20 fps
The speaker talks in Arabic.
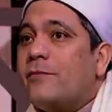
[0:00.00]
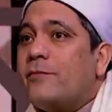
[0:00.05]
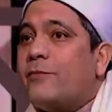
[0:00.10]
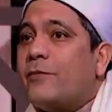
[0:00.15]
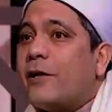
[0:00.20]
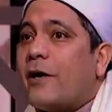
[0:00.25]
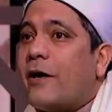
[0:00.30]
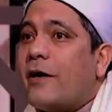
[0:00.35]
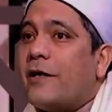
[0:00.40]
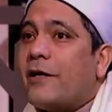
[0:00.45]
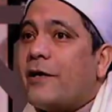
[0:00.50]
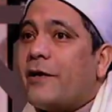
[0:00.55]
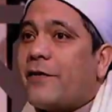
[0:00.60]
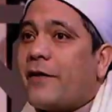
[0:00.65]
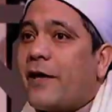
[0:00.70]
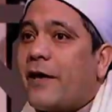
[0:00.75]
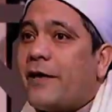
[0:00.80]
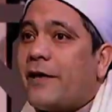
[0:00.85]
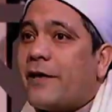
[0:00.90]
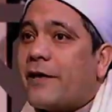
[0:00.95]
بغير
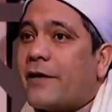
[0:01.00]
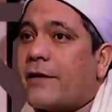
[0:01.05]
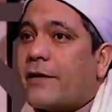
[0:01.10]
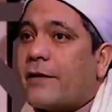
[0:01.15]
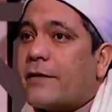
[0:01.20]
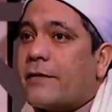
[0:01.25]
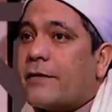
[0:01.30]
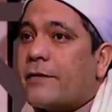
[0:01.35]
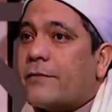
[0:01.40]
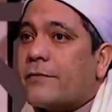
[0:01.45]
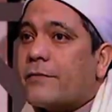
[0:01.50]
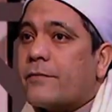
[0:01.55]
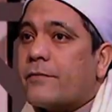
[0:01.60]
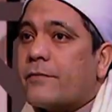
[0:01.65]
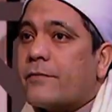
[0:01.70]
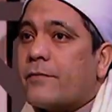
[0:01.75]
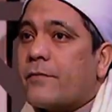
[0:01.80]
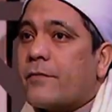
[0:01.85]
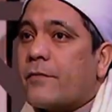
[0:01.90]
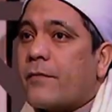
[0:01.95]
ذلك
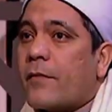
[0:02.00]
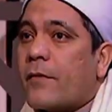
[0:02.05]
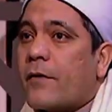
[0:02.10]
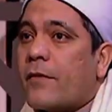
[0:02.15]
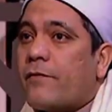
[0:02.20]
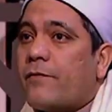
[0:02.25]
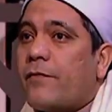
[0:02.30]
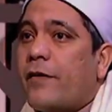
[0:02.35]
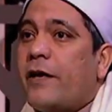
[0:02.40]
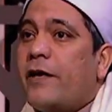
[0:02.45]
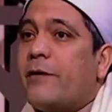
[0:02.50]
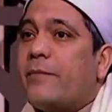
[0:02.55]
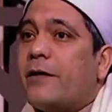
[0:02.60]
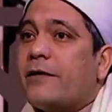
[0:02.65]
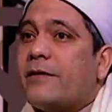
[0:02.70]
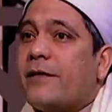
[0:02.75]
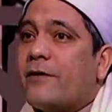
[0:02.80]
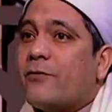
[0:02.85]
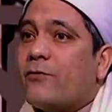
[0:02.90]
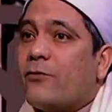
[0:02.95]
فلما
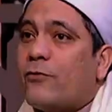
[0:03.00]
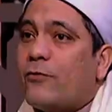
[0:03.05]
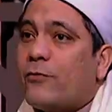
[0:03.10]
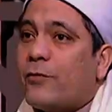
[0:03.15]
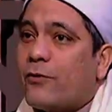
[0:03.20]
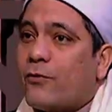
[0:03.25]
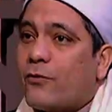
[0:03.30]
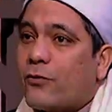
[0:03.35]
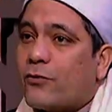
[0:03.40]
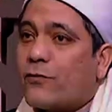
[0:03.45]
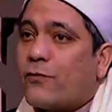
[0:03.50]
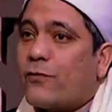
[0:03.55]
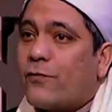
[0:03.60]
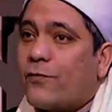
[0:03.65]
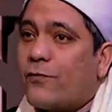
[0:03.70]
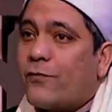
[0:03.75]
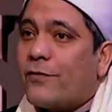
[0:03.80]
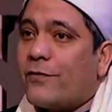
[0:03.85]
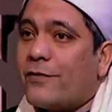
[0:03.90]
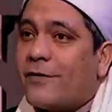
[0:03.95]
تدعو
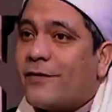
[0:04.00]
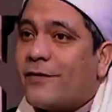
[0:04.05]
باللطف